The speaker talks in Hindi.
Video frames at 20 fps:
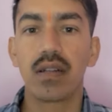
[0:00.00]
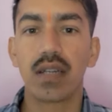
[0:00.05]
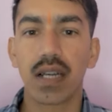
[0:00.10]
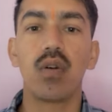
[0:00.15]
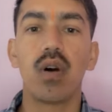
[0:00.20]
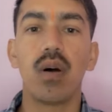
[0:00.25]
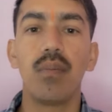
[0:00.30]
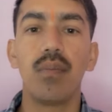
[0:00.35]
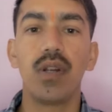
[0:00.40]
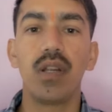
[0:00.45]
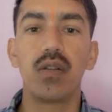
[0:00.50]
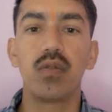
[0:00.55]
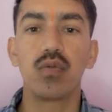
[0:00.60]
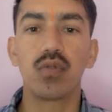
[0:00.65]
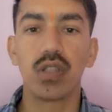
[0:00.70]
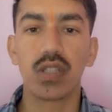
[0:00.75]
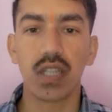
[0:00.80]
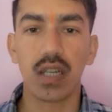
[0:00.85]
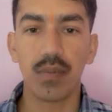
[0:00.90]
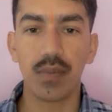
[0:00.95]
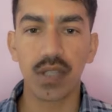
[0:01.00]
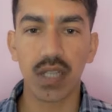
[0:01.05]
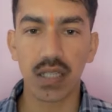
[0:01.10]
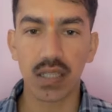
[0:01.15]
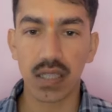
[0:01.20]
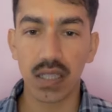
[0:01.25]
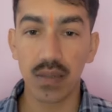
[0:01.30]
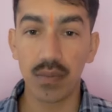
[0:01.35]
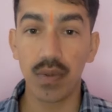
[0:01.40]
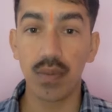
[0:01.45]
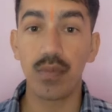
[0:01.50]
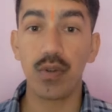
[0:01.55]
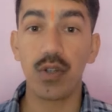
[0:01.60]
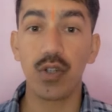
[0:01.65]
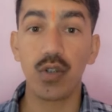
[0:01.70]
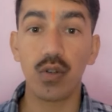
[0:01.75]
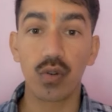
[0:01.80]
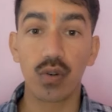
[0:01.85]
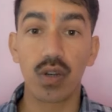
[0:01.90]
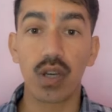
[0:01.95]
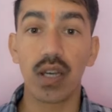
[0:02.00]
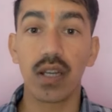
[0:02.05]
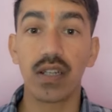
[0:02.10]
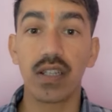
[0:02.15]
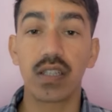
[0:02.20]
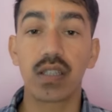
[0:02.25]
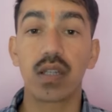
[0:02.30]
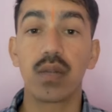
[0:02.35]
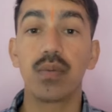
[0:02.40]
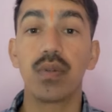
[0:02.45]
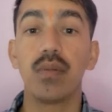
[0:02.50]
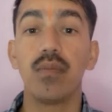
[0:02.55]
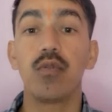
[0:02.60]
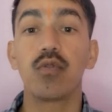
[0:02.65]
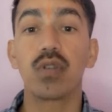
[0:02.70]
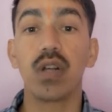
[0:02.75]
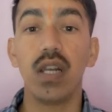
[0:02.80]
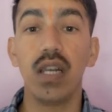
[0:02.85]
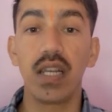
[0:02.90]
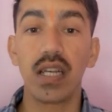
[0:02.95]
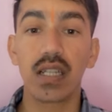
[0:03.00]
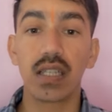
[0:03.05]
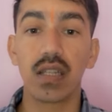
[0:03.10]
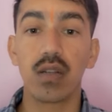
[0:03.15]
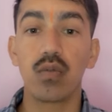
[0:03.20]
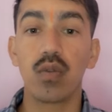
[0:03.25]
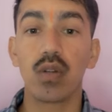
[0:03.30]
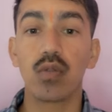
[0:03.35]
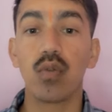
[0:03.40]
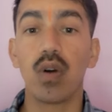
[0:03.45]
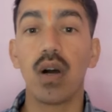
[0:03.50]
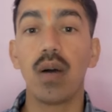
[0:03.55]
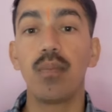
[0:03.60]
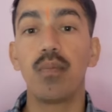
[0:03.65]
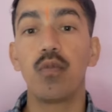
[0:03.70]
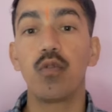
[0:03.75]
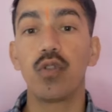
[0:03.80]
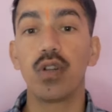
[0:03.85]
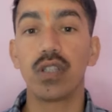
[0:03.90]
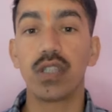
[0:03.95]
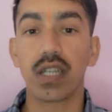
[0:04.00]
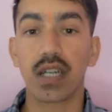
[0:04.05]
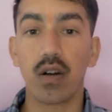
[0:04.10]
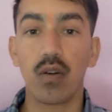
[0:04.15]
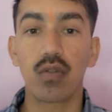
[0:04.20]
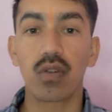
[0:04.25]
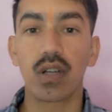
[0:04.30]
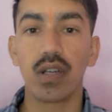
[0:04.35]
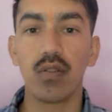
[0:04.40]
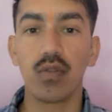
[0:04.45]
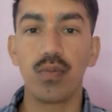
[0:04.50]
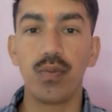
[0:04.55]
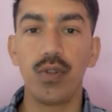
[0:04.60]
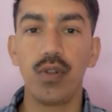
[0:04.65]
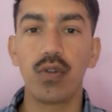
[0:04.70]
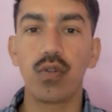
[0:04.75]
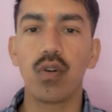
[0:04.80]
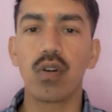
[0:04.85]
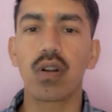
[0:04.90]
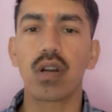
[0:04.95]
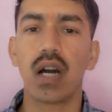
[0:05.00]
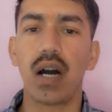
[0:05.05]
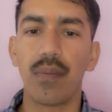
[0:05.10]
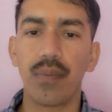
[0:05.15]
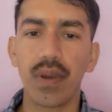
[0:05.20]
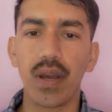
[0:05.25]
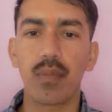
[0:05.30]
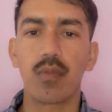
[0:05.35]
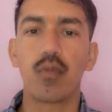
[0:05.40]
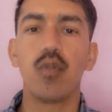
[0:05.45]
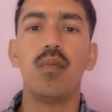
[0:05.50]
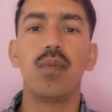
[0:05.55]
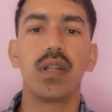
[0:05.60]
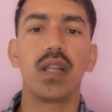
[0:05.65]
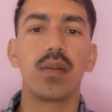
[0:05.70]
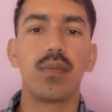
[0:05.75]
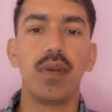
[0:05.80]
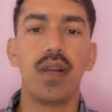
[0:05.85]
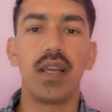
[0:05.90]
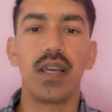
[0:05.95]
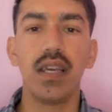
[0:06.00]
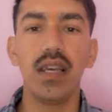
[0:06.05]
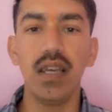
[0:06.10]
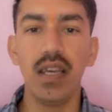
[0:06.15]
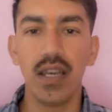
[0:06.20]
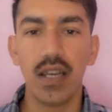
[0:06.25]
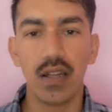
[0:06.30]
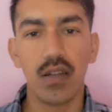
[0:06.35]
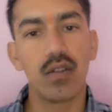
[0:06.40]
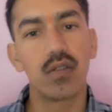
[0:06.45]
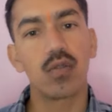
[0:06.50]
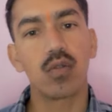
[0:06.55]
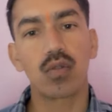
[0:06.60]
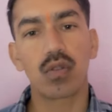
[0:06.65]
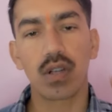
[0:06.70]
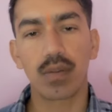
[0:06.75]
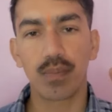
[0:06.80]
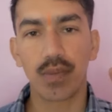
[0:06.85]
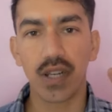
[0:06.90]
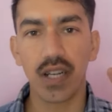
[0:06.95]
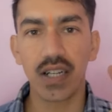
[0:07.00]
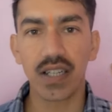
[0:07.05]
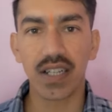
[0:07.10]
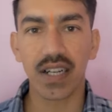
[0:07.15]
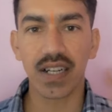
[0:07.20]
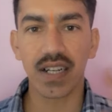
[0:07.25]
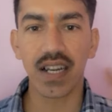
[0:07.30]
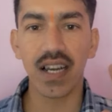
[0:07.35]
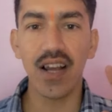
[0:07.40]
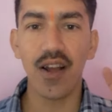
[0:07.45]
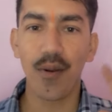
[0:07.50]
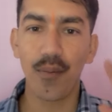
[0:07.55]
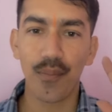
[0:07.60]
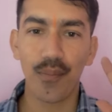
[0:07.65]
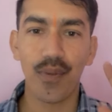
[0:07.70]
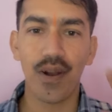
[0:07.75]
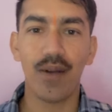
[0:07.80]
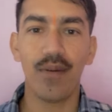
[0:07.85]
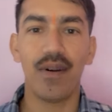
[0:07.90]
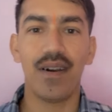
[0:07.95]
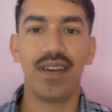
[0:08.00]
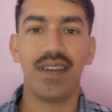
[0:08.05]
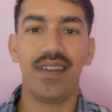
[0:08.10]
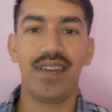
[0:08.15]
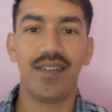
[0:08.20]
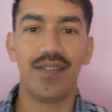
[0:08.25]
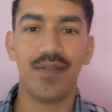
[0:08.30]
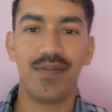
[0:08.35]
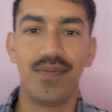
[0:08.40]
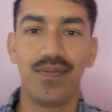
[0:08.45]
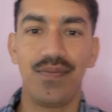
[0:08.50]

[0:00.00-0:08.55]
तो आप मेरे दूसरे चैनल पर जा सकते हैं मैं वीडियो के डिस्क्रिप्शन में उसका लिंक दे दूंगा तो आप पूरा चेकआउट करें उस वीडियो को और काफ़ी आपको मदद मिलेगी तो क्लियर टाटा बाय बाय